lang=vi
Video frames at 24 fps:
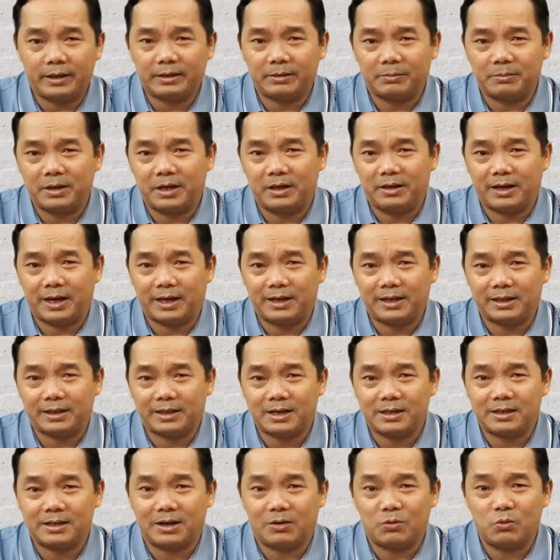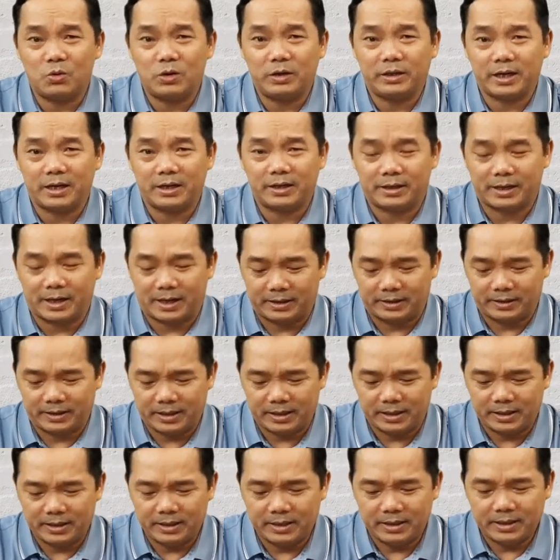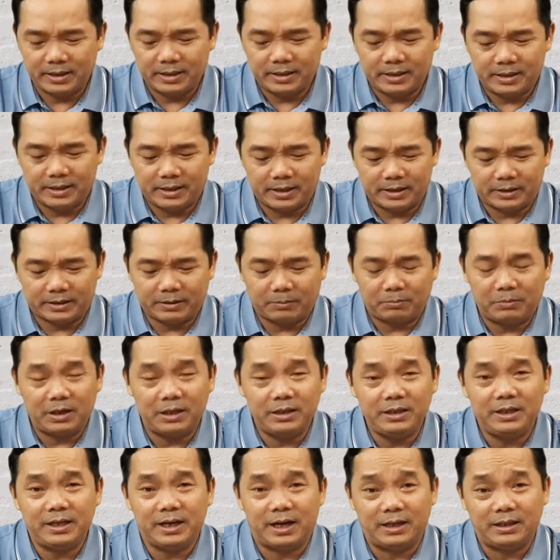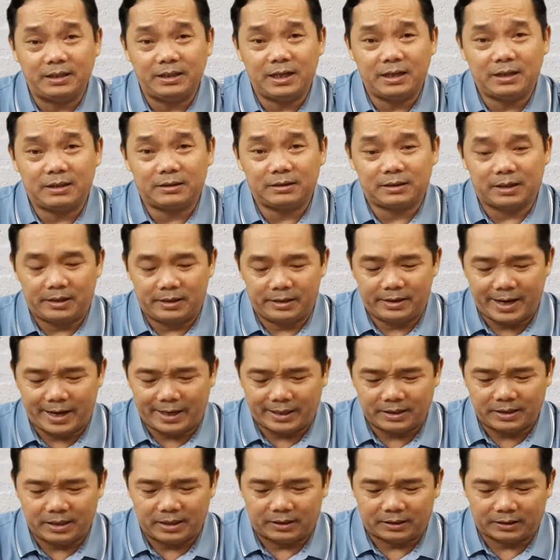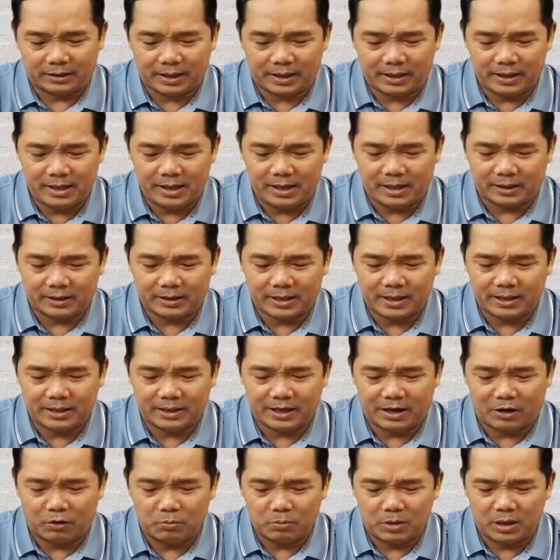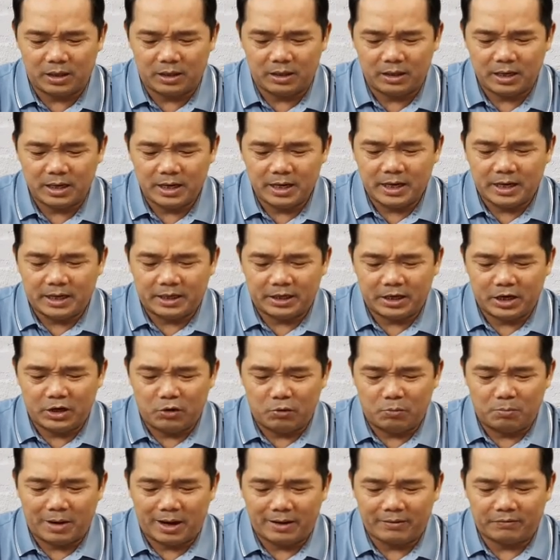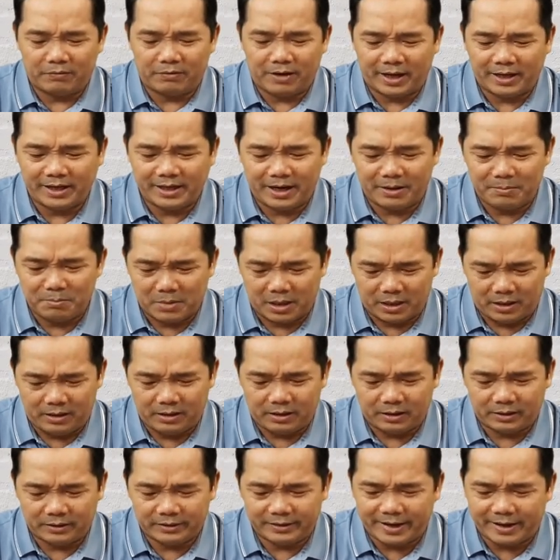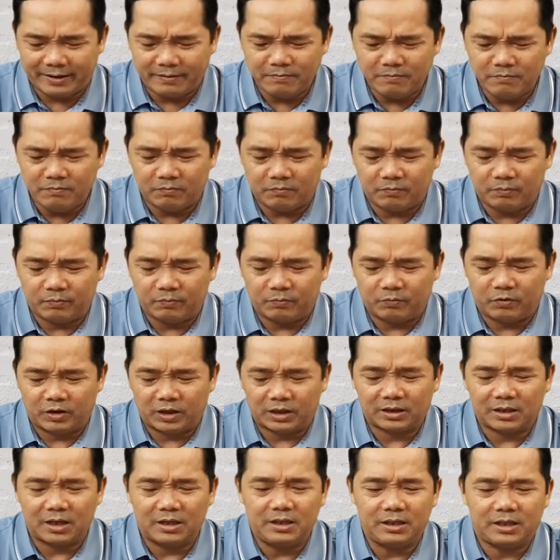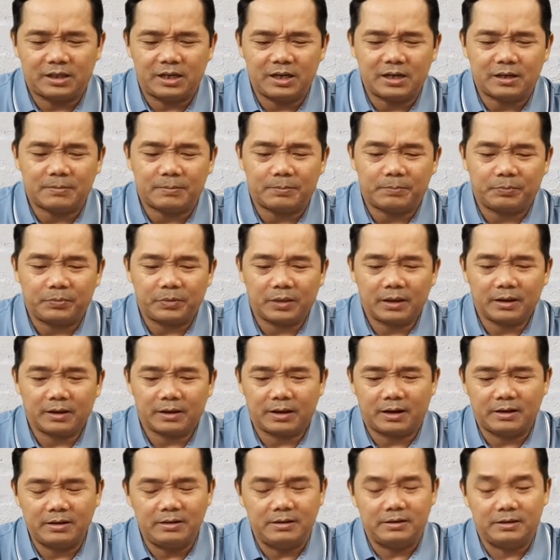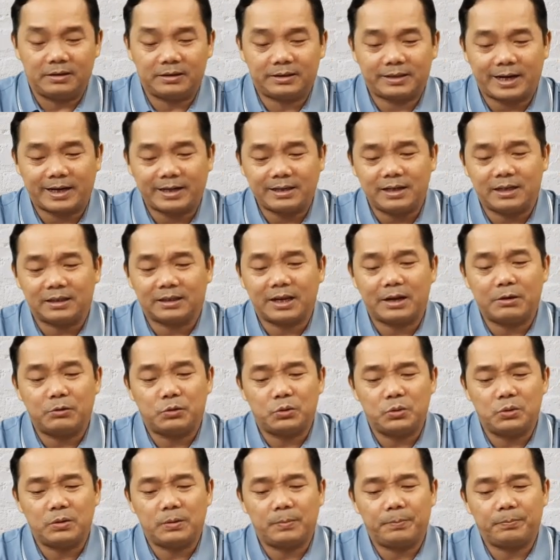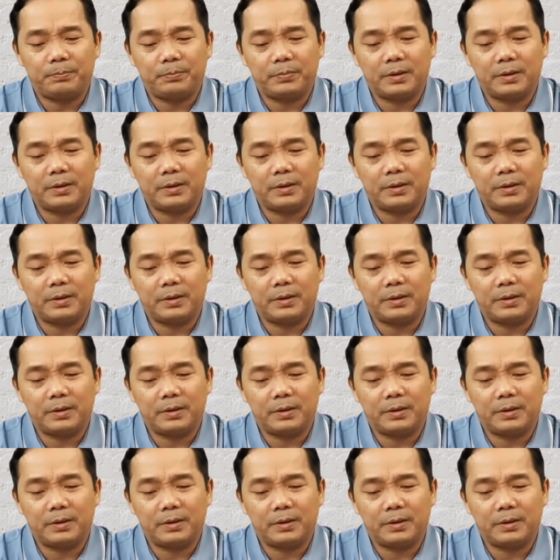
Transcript: Trong cái hình ảnh là các đạo quân trên trời đây. Trong linh giới đó thì dân nhìn thấy là các đạo binh đều mặc vải gai mịn, trắng và tinh khiết, cởi ngựa trắng đi theo Chúa.